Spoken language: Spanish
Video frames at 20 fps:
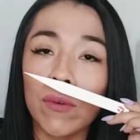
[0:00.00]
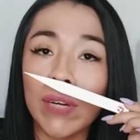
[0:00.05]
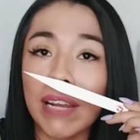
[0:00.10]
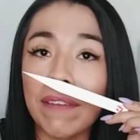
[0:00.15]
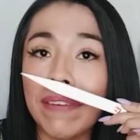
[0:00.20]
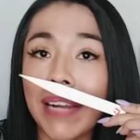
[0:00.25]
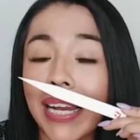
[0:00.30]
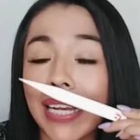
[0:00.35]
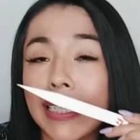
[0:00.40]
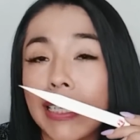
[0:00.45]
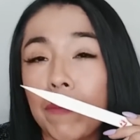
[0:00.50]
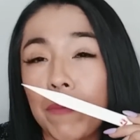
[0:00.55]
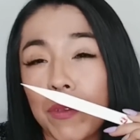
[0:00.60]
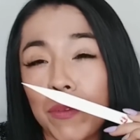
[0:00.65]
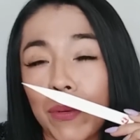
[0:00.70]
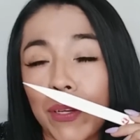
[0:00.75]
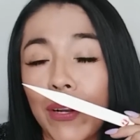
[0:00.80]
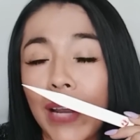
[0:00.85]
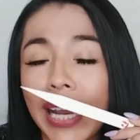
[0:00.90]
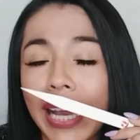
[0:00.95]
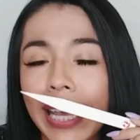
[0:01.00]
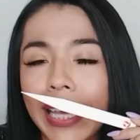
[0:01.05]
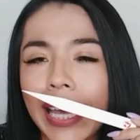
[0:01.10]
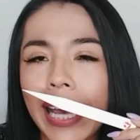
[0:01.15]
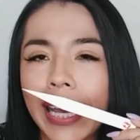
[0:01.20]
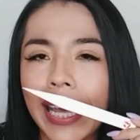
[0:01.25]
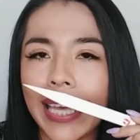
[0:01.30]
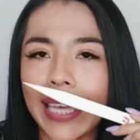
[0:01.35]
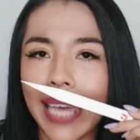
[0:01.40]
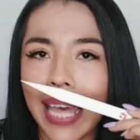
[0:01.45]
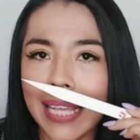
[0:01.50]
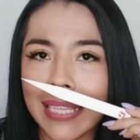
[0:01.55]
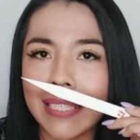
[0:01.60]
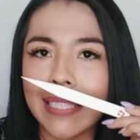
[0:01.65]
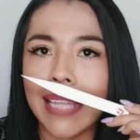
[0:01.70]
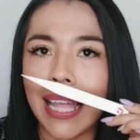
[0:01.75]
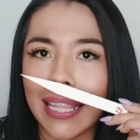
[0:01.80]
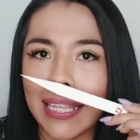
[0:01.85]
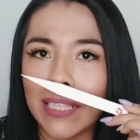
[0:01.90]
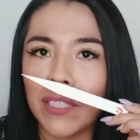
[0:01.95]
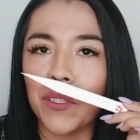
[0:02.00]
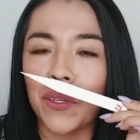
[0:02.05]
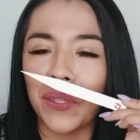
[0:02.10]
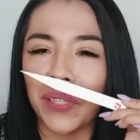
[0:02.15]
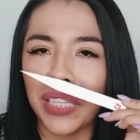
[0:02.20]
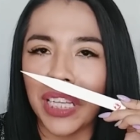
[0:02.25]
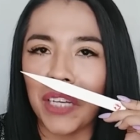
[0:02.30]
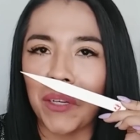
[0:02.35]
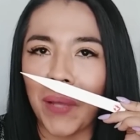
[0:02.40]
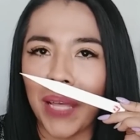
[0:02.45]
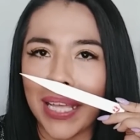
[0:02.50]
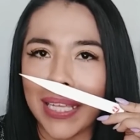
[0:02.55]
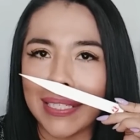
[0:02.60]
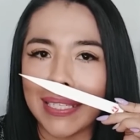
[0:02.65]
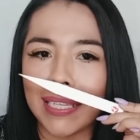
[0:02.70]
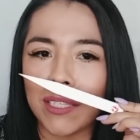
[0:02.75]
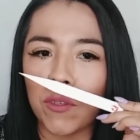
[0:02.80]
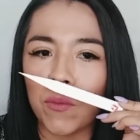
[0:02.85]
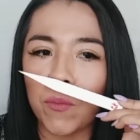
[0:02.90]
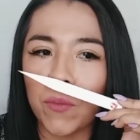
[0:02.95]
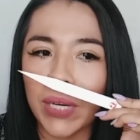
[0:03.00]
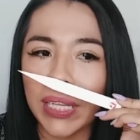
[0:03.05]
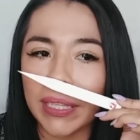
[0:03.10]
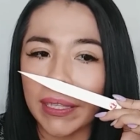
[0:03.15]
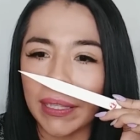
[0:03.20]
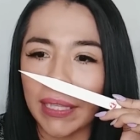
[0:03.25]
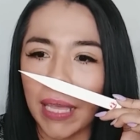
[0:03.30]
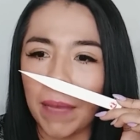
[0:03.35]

una fragancia, pues bueno, aquella que ya está descontinuada desde hace un buen